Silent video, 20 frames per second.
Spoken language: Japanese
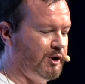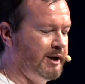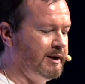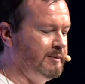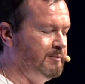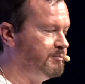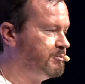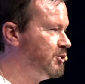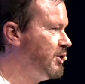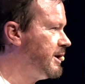
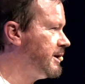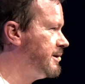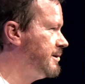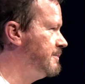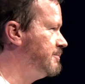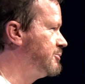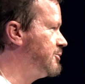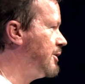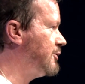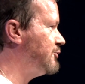イクを舐めるとい
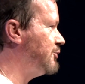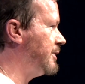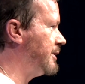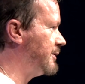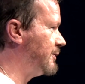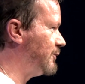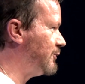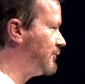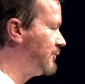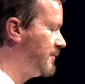うことなんで
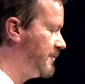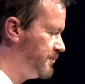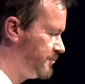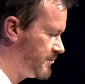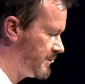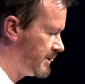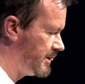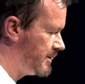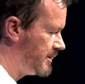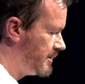すけれど
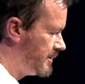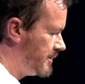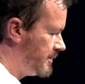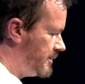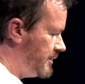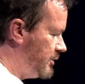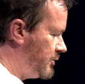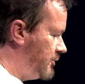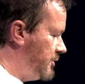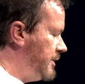も、それ払う
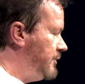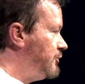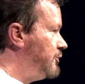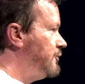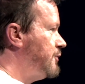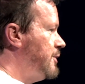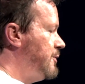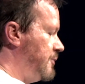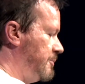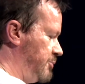こともでき
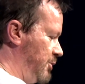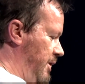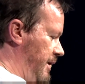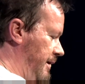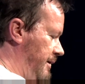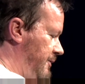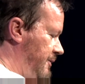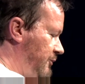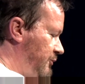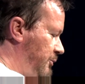ます。
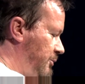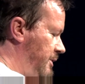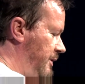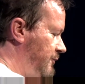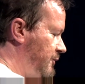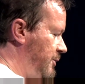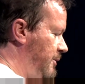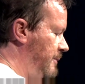えそし